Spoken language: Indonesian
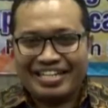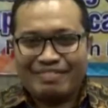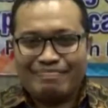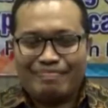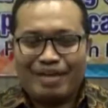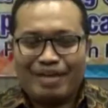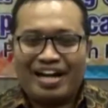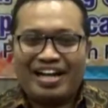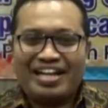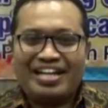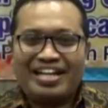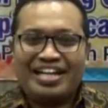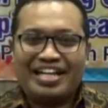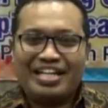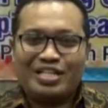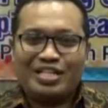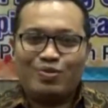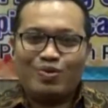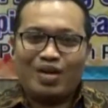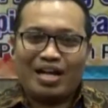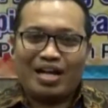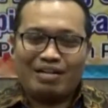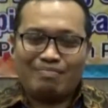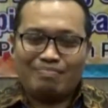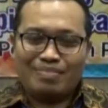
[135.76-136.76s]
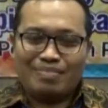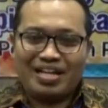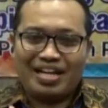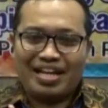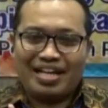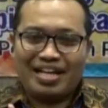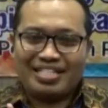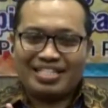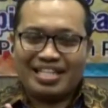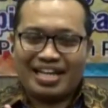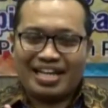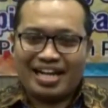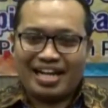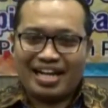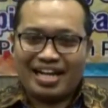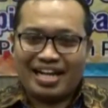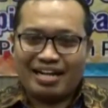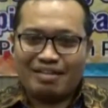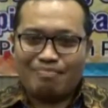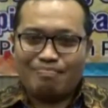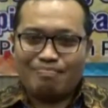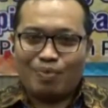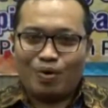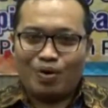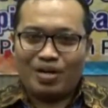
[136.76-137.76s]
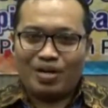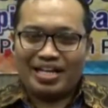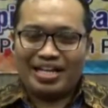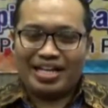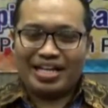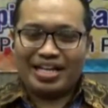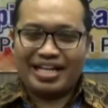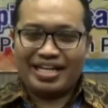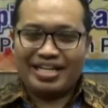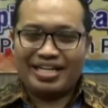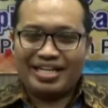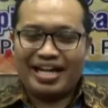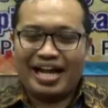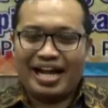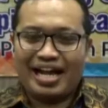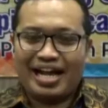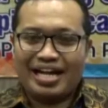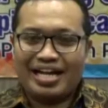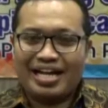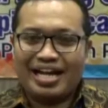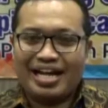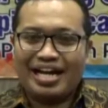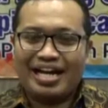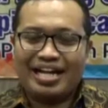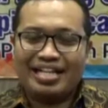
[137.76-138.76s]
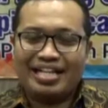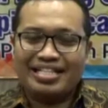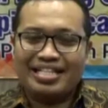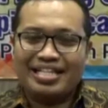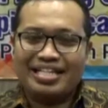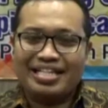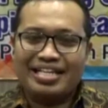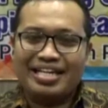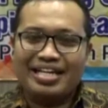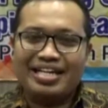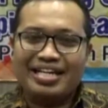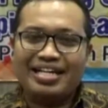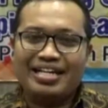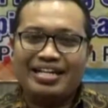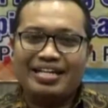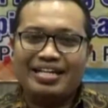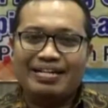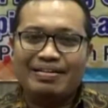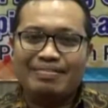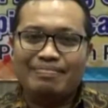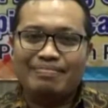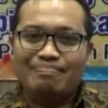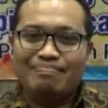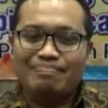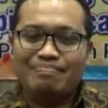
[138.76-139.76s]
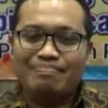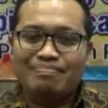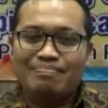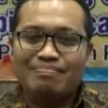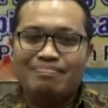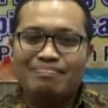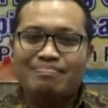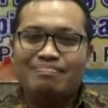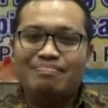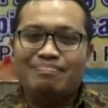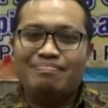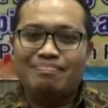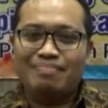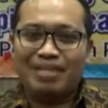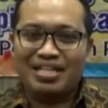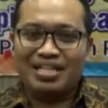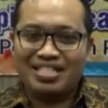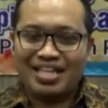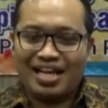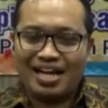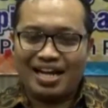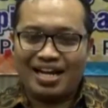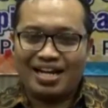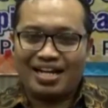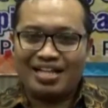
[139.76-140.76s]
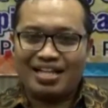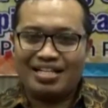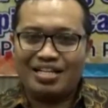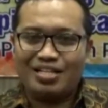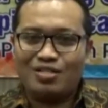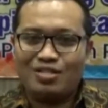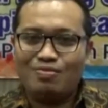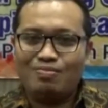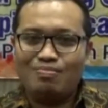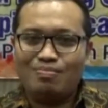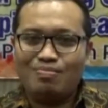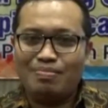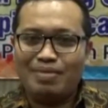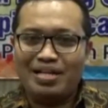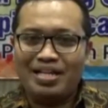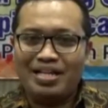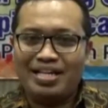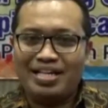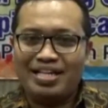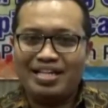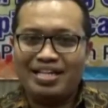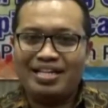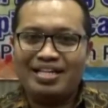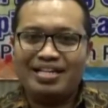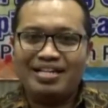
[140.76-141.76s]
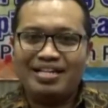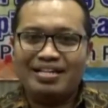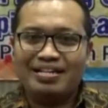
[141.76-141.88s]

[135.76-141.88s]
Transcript: Maka dari itu kami laksanakan polling ini agar nantinya masyarakat itu memiliki